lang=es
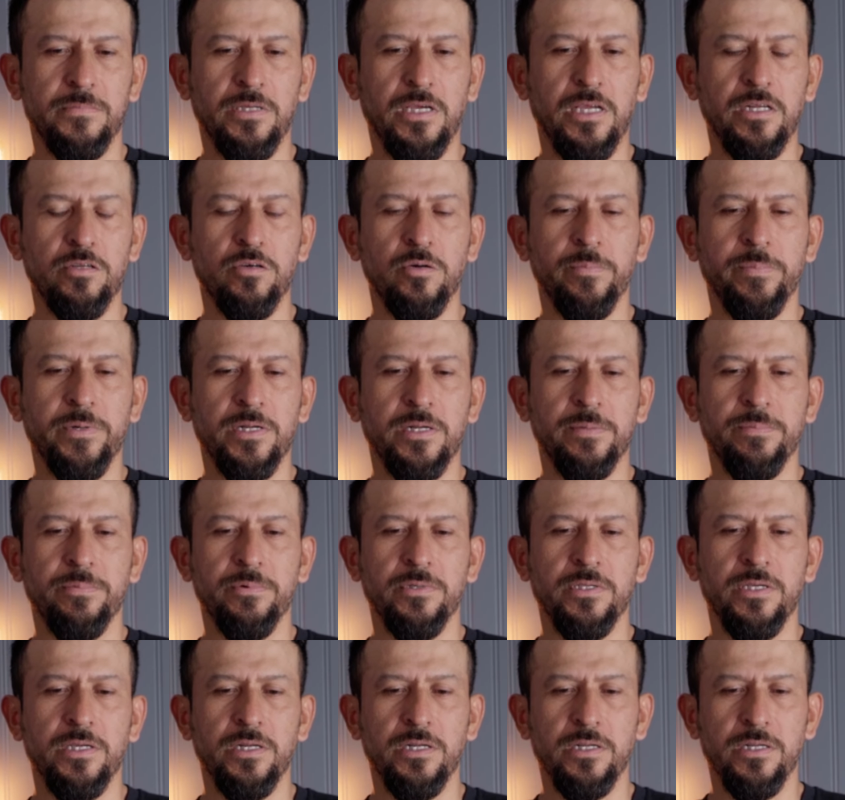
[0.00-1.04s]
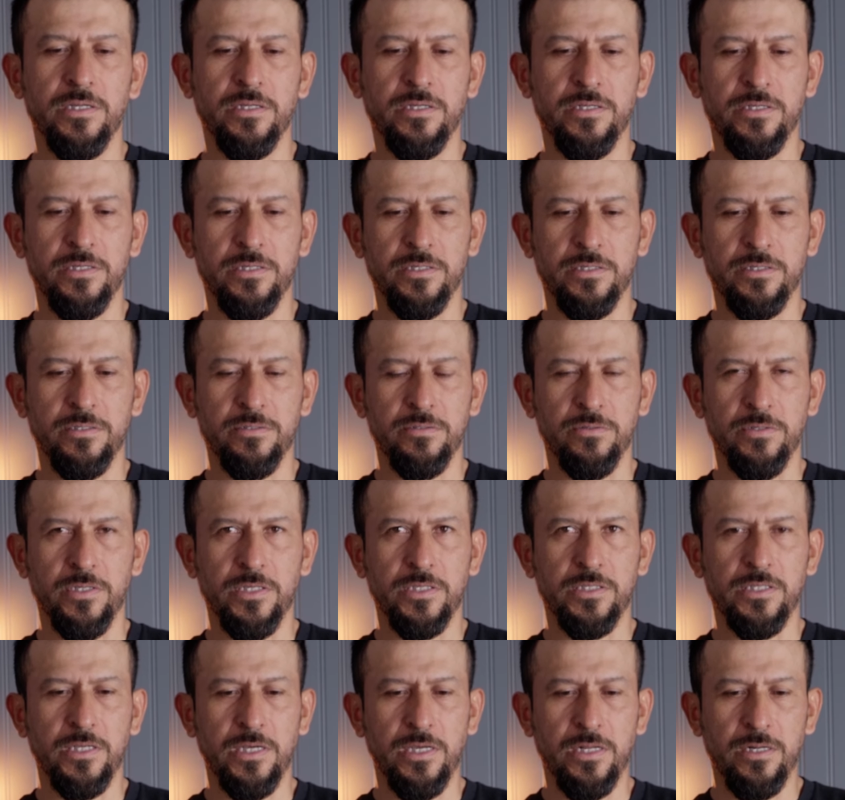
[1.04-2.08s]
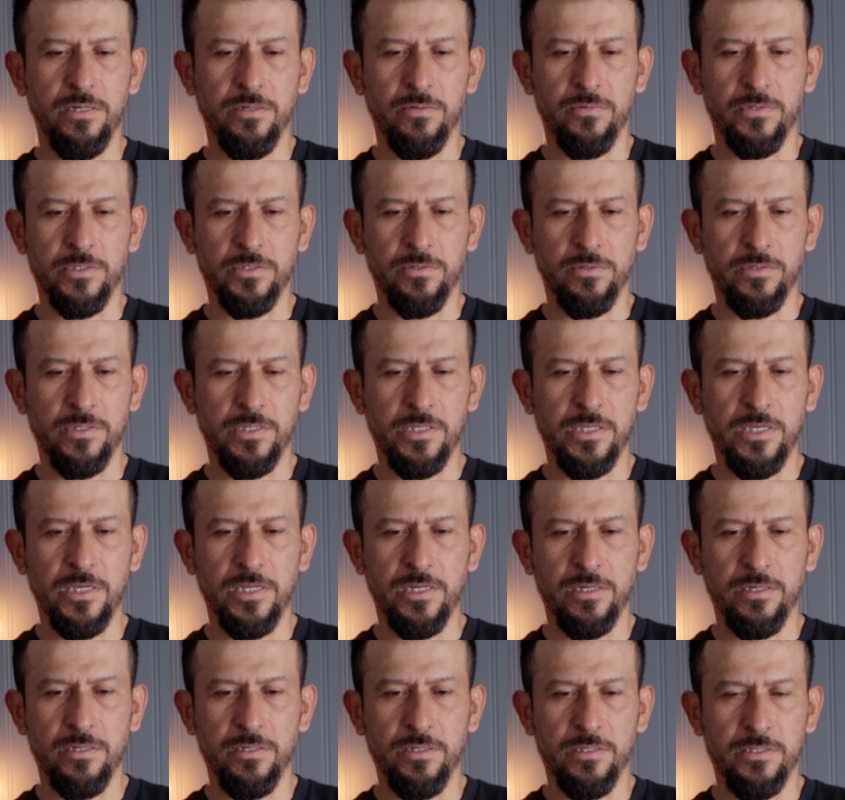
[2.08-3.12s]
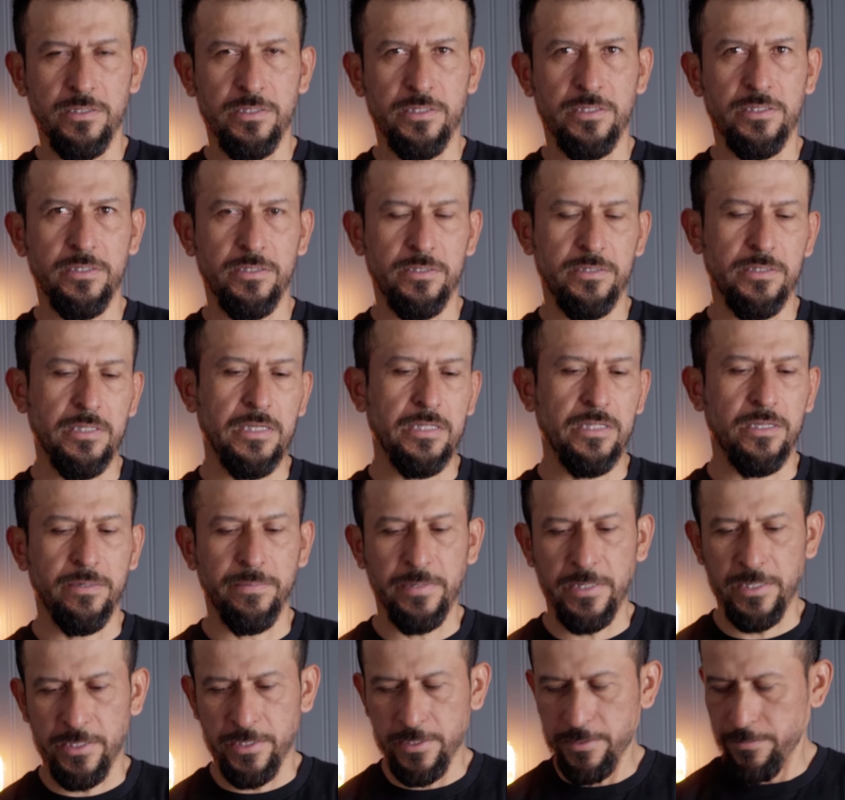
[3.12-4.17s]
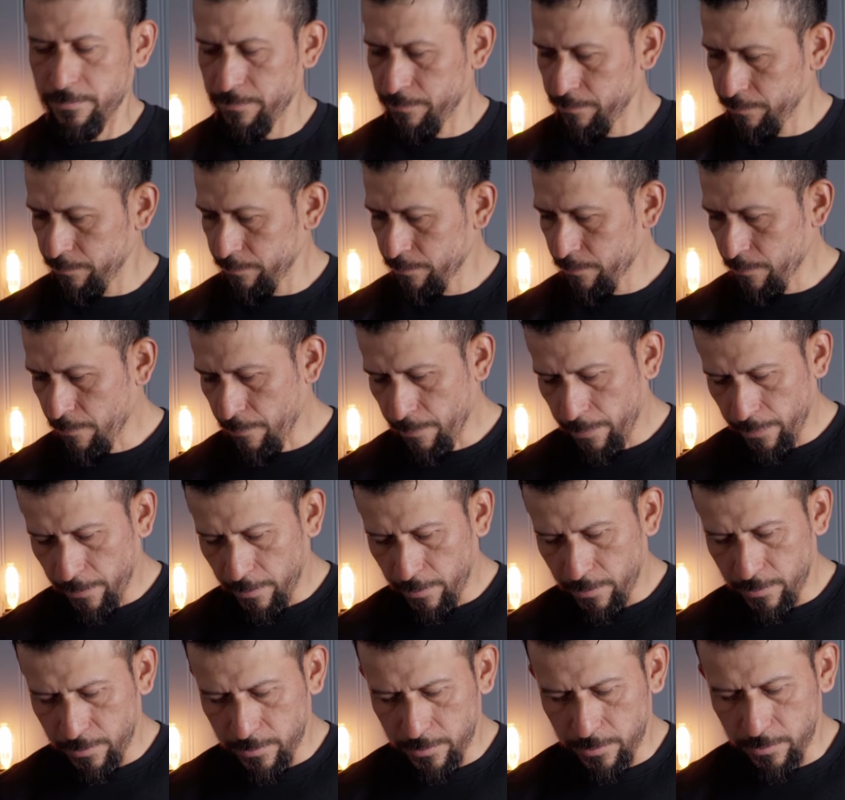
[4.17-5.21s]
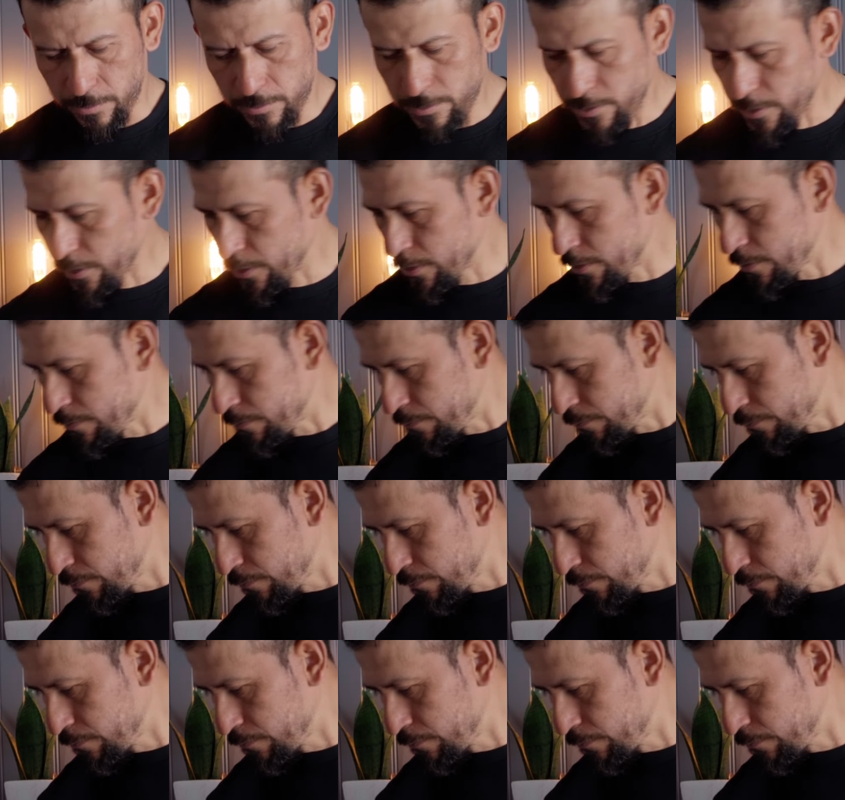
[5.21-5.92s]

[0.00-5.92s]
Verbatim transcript: algo para poder eh, conectar o atornillar eh, la navaja. Entonces,